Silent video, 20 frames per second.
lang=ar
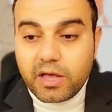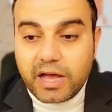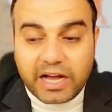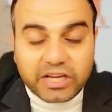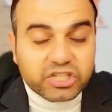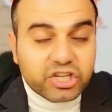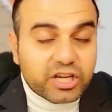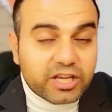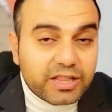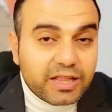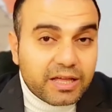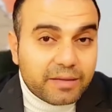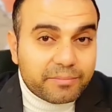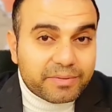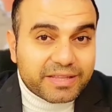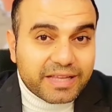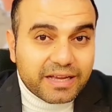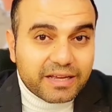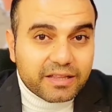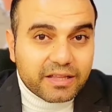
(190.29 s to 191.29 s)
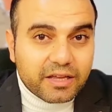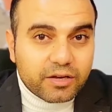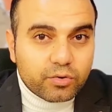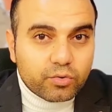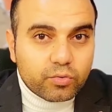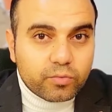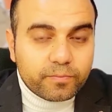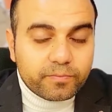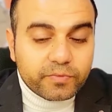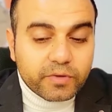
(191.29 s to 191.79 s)
عشان كده بتجد
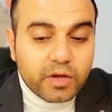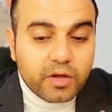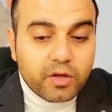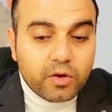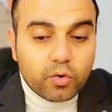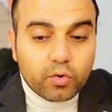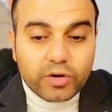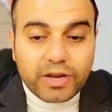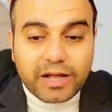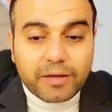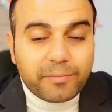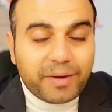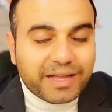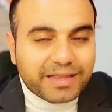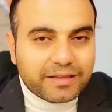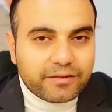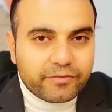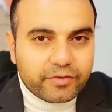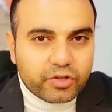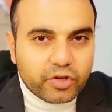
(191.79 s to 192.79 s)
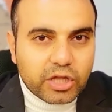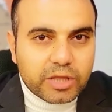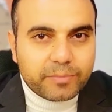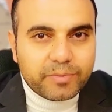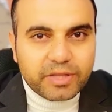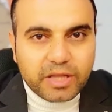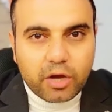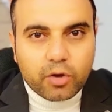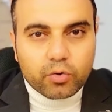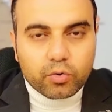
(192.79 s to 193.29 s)
انه هناك بعض الفيديوهات
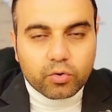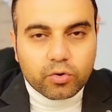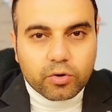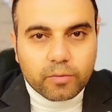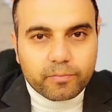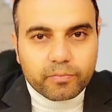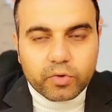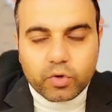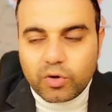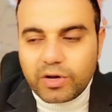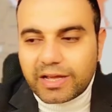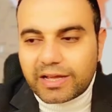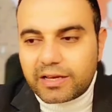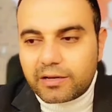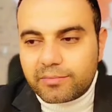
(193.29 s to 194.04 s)
بتخرج بيقول لك ان